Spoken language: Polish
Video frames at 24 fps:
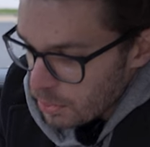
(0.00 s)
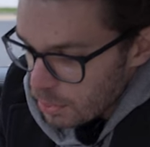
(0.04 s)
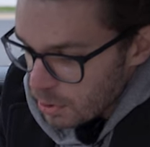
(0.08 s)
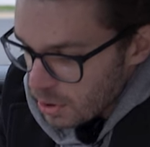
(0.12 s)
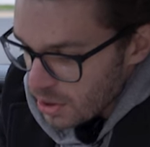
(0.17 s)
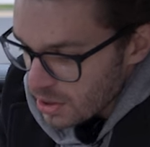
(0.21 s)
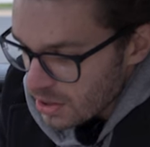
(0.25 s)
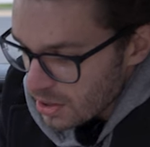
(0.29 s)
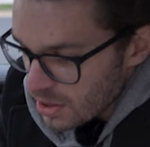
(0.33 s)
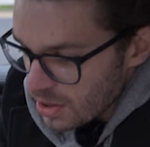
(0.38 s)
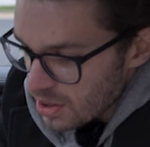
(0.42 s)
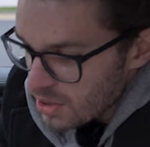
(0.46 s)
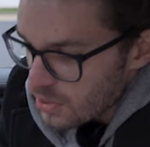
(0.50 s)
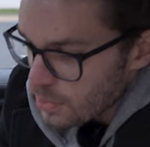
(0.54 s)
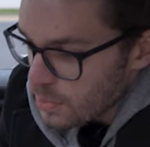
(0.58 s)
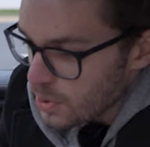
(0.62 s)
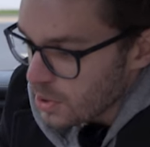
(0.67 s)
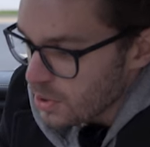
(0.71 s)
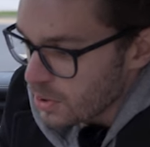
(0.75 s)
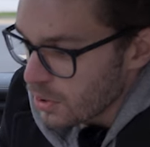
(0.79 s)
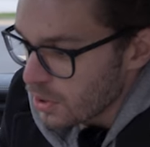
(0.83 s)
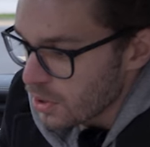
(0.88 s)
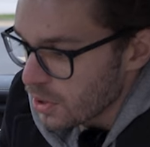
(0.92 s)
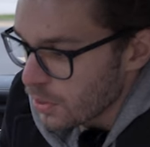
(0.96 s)
póki co
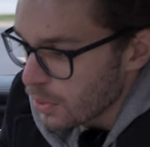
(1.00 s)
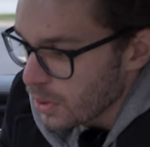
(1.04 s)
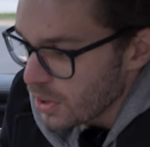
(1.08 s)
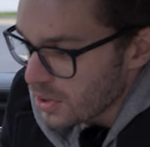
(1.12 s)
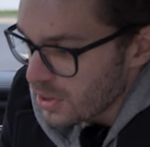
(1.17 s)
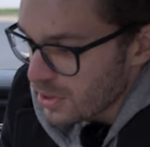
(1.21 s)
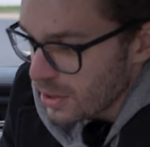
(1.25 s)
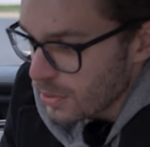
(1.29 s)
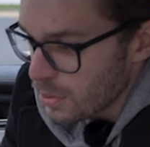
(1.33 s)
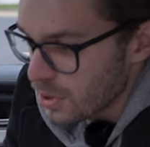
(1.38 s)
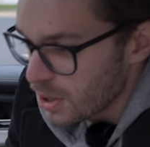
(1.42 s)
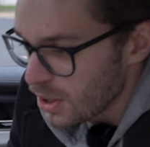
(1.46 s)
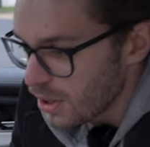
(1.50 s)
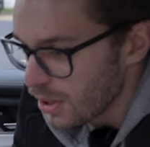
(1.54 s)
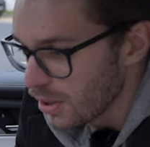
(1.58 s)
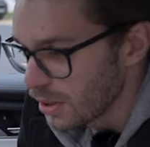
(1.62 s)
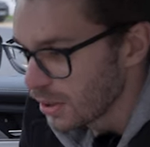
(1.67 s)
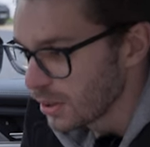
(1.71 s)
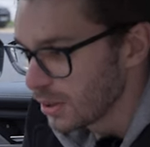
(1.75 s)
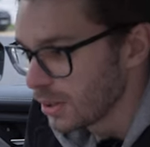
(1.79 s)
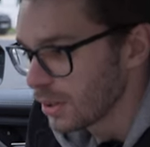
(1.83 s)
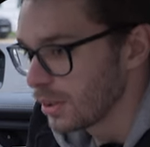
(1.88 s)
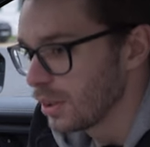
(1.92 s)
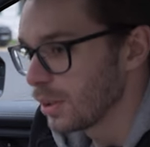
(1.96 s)
spisują się bardzo dobrze.
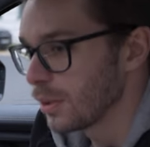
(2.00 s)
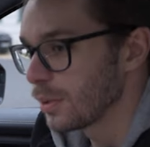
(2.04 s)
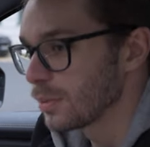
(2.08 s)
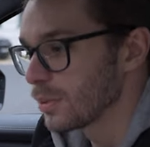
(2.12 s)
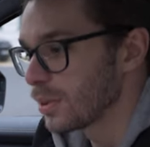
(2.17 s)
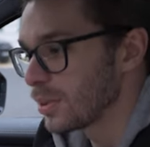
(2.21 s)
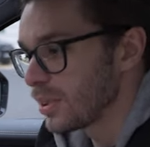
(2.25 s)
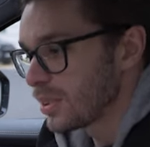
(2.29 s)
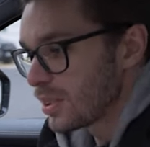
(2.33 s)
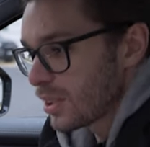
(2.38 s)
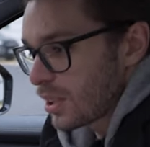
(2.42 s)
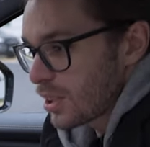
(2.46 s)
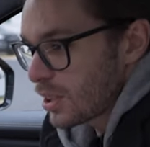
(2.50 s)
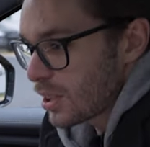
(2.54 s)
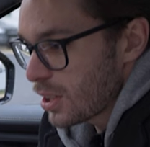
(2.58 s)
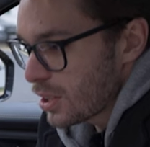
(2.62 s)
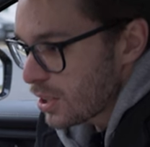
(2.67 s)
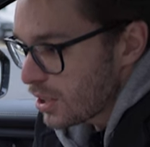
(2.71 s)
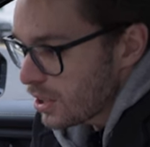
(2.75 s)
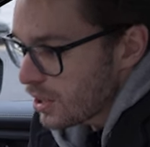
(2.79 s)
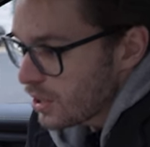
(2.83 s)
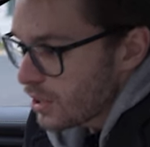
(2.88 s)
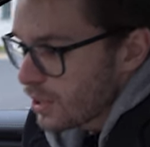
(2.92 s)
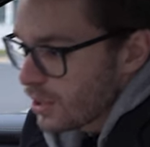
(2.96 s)
Nie mam do nich
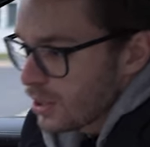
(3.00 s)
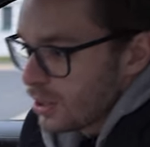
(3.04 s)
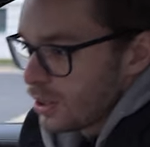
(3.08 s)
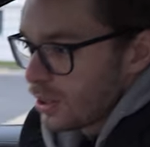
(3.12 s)
zastrzeżeń.